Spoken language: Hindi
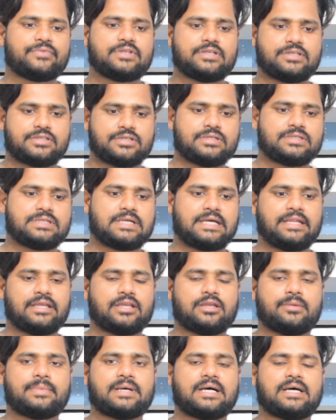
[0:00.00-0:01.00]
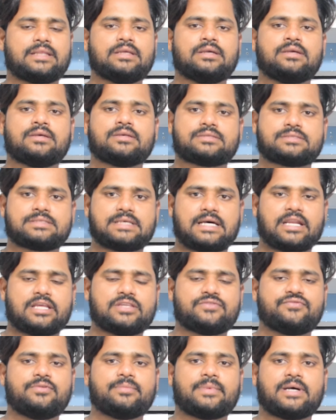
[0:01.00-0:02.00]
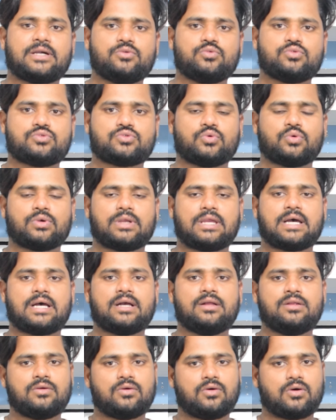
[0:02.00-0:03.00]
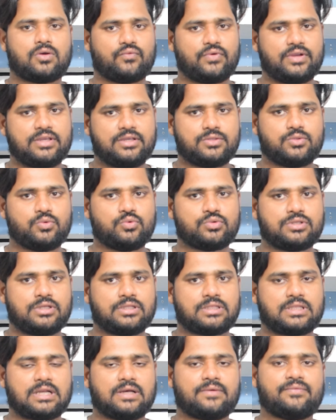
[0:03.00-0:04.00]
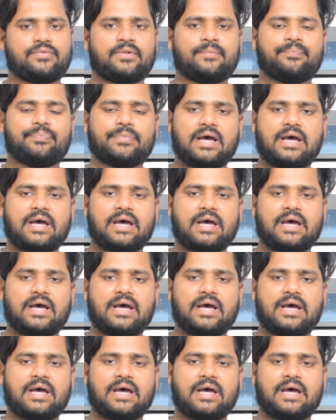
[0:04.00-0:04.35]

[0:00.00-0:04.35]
जिसके जाने के बाद सारस भी मायूस हो गया और वहीं दूसरी तरफ